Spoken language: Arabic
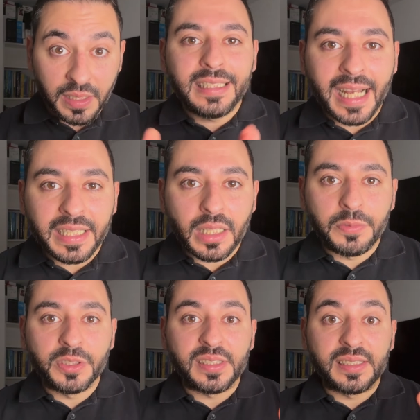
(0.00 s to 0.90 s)
يعني
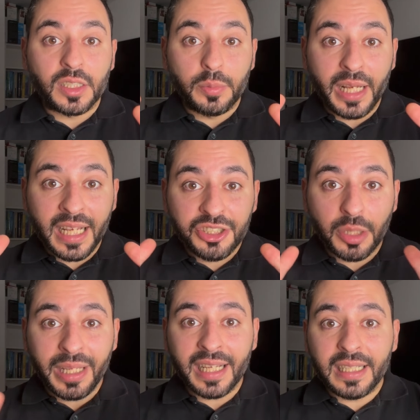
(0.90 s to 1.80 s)
رفض استقبال
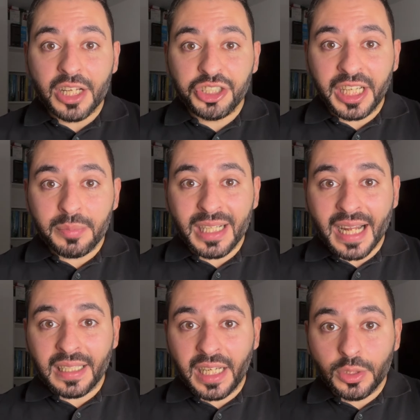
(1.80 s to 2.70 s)
جميع اللاجئين من
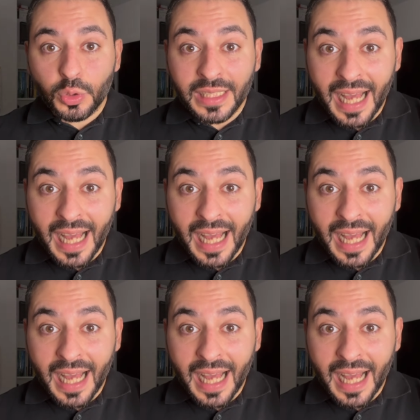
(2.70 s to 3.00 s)
على الحدود